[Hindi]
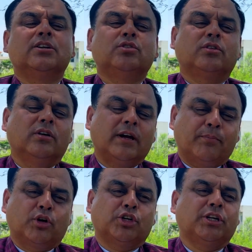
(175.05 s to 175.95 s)
जो
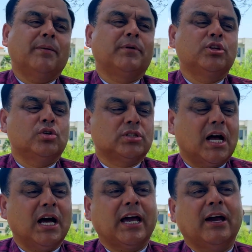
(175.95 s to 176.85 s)
रेपुटेशन है अपनी जो
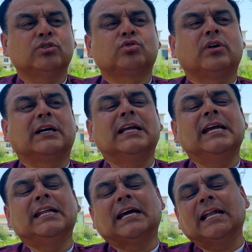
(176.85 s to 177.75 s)
साख है उसको
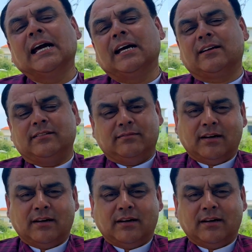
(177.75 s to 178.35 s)
क्लीन क्लियर